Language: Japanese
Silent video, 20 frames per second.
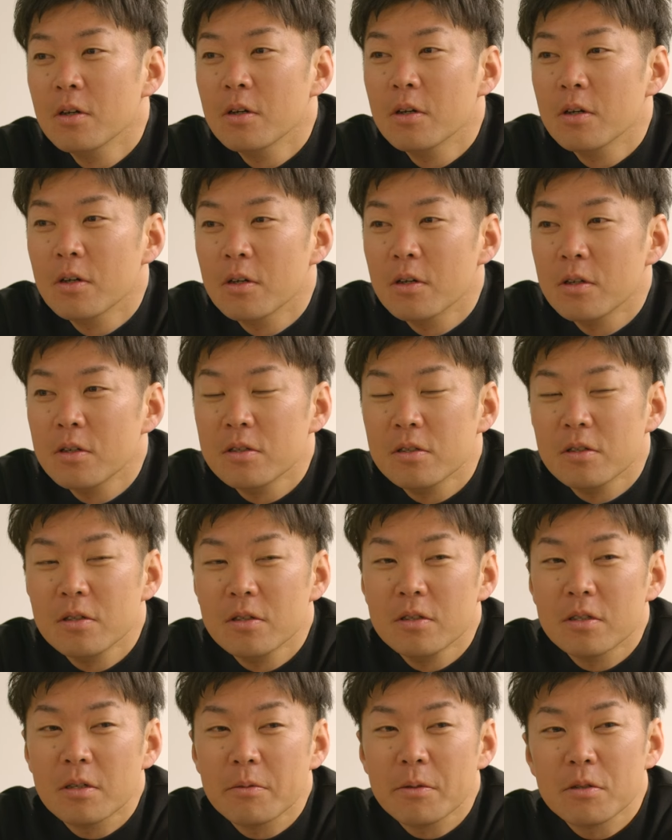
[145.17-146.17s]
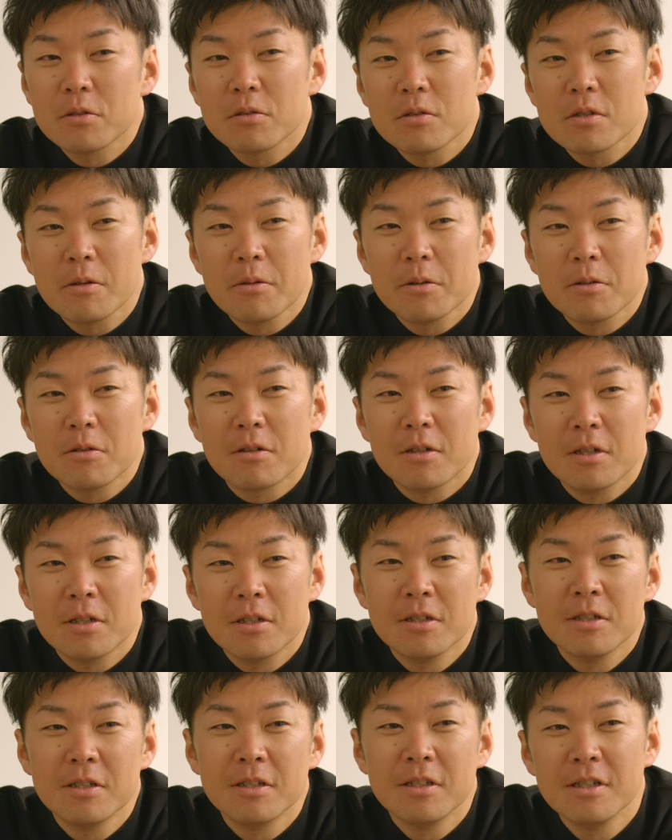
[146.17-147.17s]
戦略をまずは自分
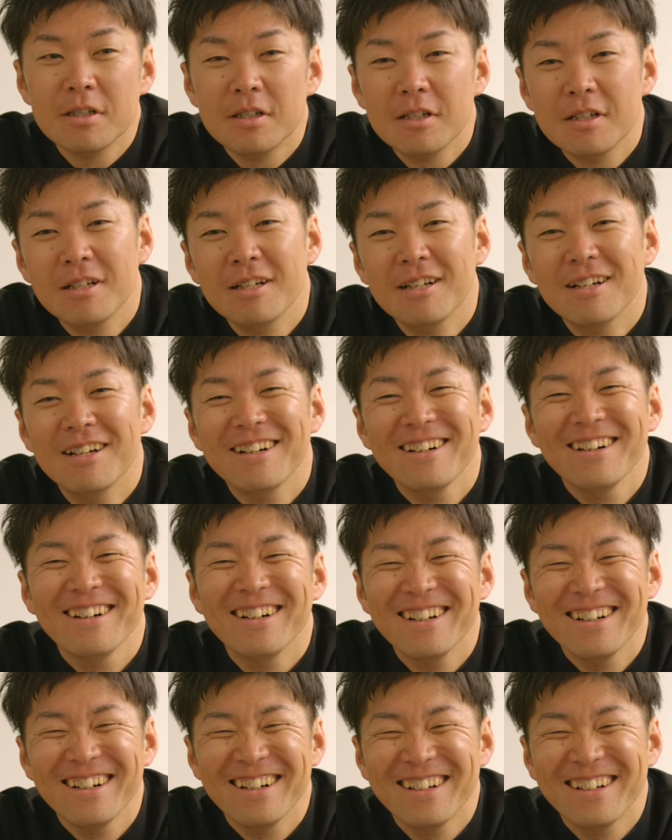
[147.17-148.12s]
たちで考えて、